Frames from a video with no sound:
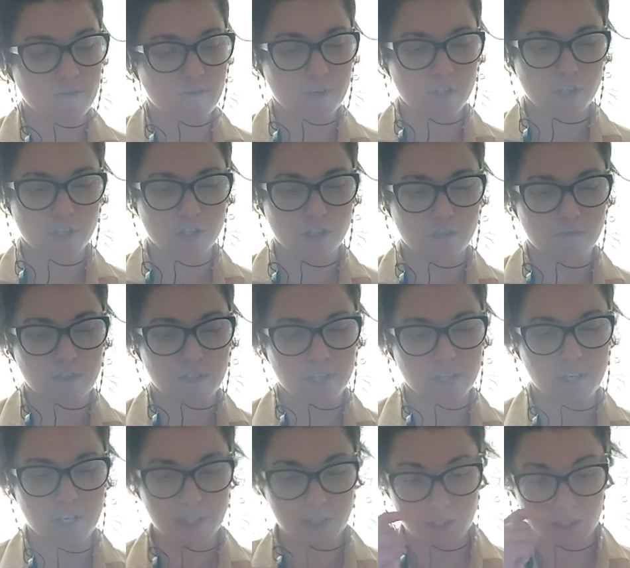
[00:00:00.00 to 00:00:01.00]
Ważne, że
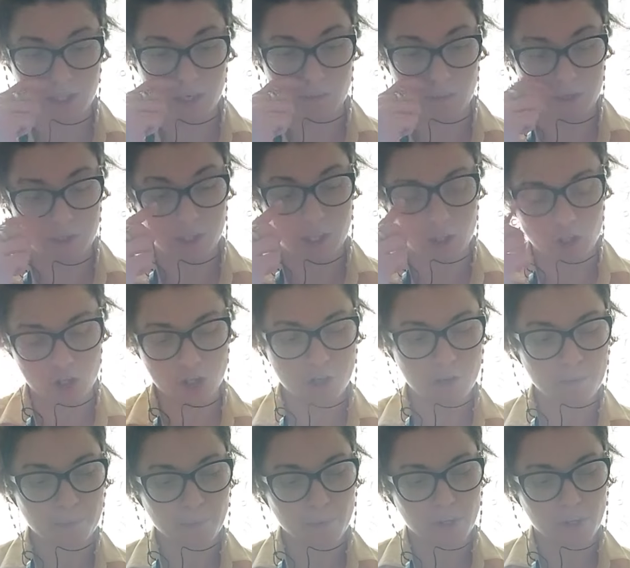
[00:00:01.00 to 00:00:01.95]
wiedz, ile Ty dla mnie znaczysz.